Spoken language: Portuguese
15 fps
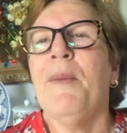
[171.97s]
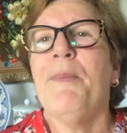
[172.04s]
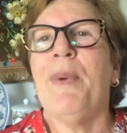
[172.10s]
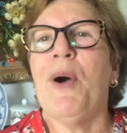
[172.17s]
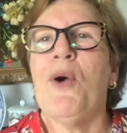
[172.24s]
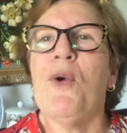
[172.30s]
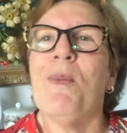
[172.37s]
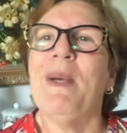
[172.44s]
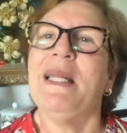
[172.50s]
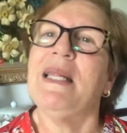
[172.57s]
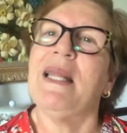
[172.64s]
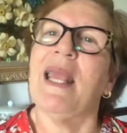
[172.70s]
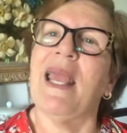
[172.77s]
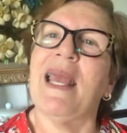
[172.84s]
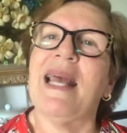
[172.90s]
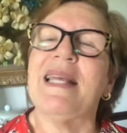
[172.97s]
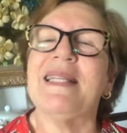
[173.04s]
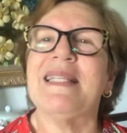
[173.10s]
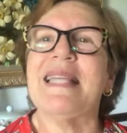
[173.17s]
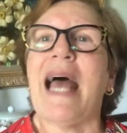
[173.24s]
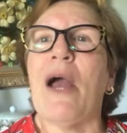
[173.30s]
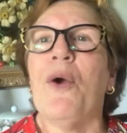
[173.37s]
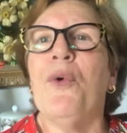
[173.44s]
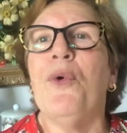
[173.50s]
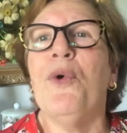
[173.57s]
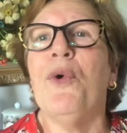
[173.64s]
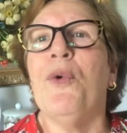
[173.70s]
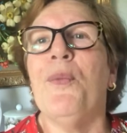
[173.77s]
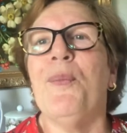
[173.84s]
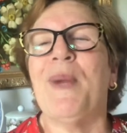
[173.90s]
pão com manteiga,
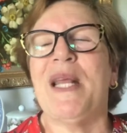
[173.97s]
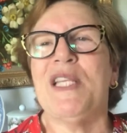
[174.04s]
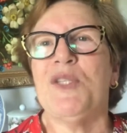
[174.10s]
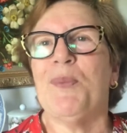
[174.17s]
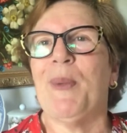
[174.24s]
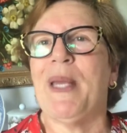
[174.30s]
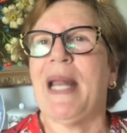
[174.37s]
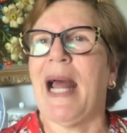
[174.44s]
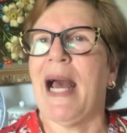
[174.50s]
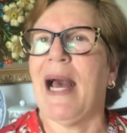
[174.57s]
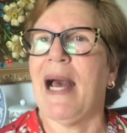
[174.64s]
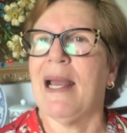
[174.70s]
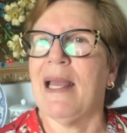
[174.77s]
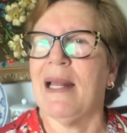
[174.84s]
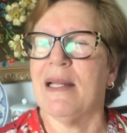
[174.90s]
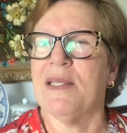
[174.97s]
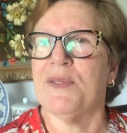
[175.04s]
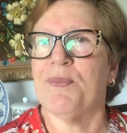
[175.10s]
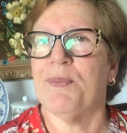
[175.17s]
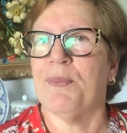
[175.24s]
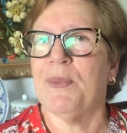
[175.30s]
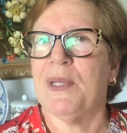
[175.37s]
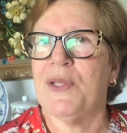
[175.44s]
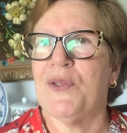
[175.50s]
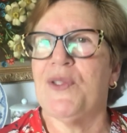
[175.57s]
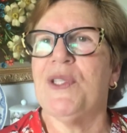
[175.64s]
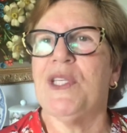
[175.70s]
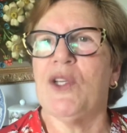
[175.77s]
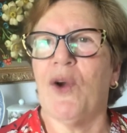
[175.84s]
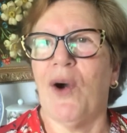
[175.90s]
sagu para esperar aquelas
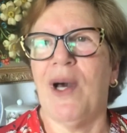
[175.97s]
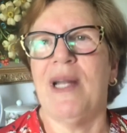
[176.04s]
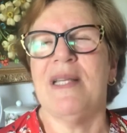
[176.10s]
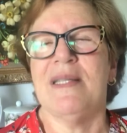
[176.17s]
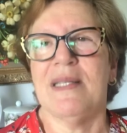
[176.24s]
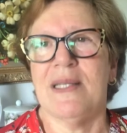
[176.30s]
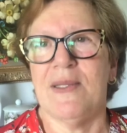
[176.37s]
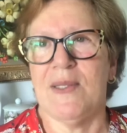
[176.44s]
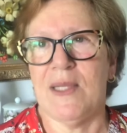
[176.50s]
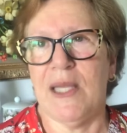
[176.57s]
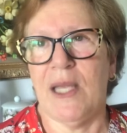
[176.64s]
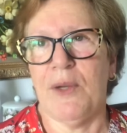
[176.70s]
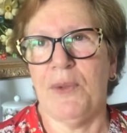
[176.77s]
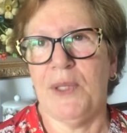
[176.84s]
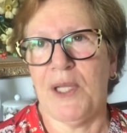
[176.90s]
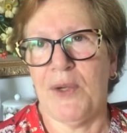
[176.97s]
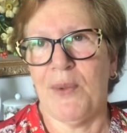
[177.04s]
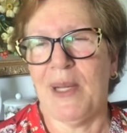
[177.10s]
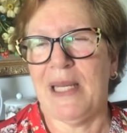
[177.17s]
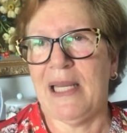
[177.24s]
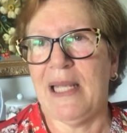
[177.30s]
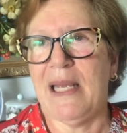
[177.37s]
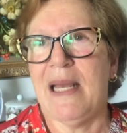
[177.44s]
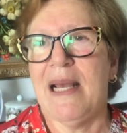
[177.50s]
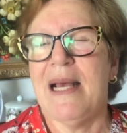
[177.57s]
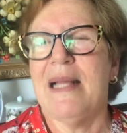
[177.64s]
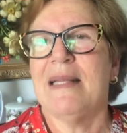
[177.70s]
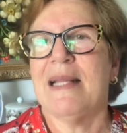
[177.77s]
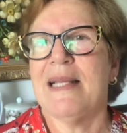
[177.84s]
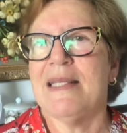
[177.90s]
senhoras que se reuniam ali
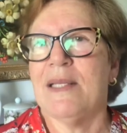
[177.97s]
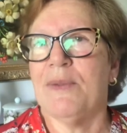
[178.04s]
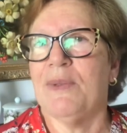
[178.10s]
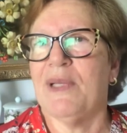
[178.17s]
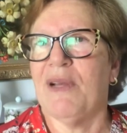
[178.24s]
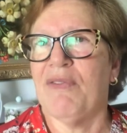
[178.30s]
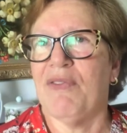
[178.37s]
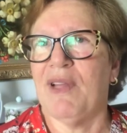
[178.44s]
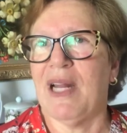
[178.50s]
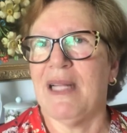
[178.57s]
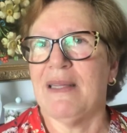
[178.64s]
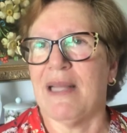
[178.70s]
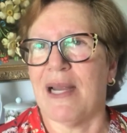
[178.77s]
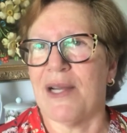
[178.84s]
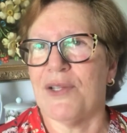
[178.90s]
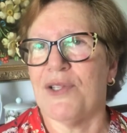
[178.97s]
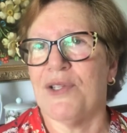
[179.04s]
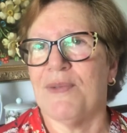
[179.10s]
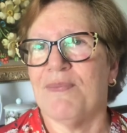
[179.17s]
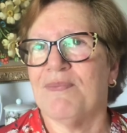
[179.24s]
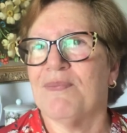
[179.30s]
na segunda-feira à tarde.